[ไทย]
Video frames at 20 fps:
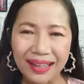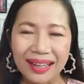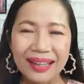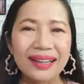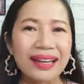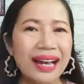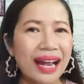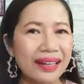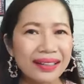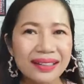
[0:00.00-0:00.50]

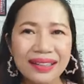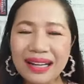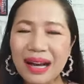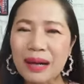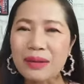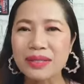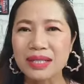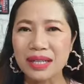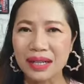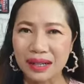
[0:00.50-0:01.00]
การที่เรา
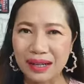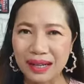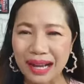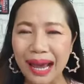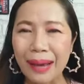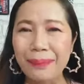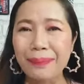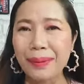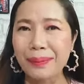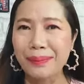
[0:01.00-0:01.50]
จะกลา
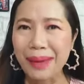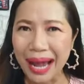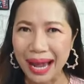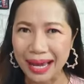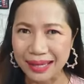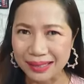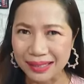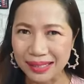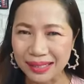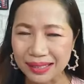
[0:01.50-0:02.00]
ยเป็นมหา
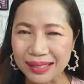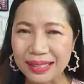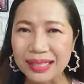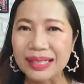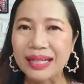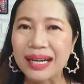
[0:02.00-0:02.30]
เศรษฐี